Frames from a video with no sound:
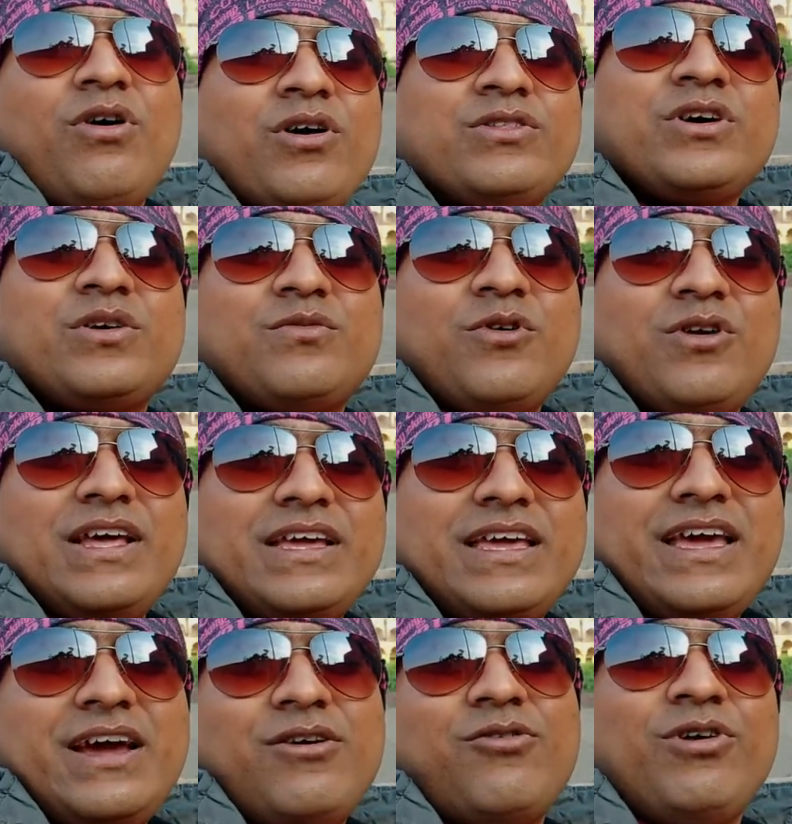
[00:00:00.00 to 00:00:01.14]
অন্দরমহলে
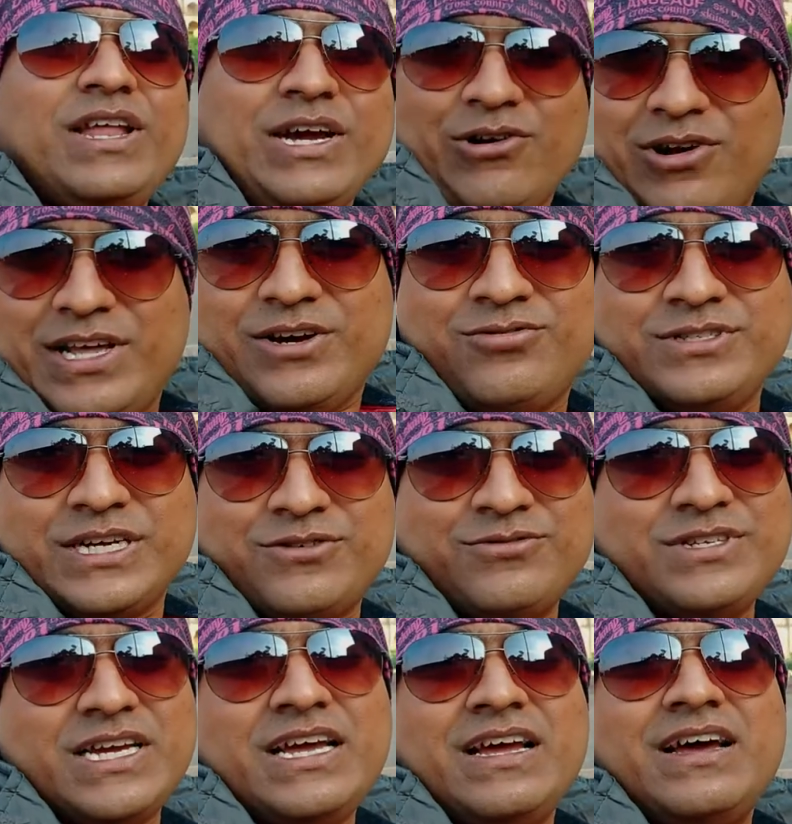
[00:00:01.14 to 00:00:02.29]
গিয়ে অলিগলি খুঁজে
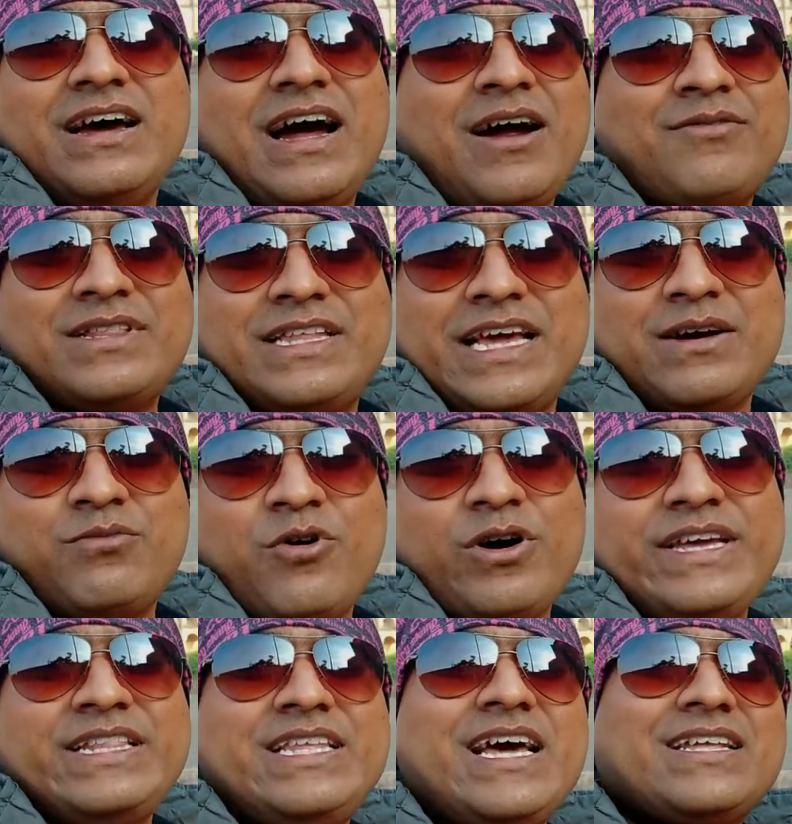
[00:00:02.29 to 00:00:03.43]
খুঁজে আমরা দেখব
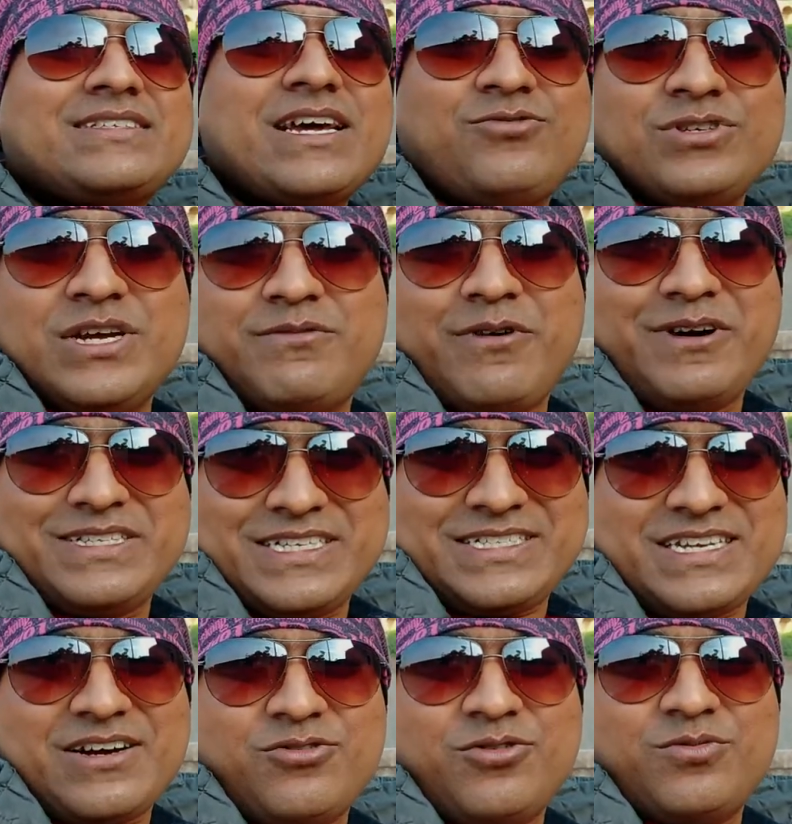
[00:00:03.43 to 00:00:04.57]
ইতিহাসকে খুঁজে পাওয়ার
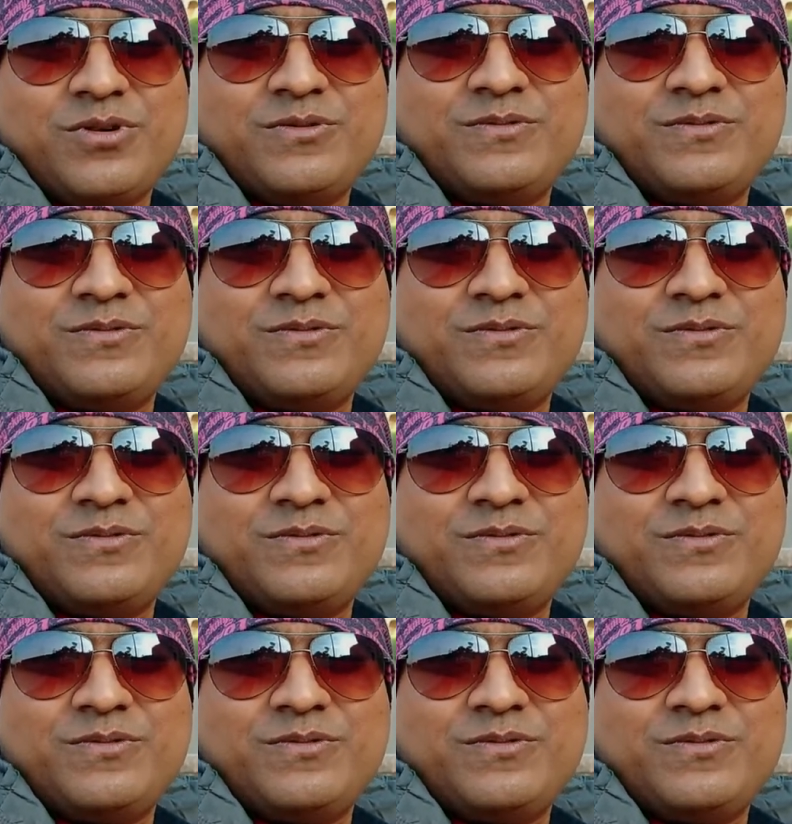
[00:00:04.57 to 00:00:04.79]
চেষ্টা করব।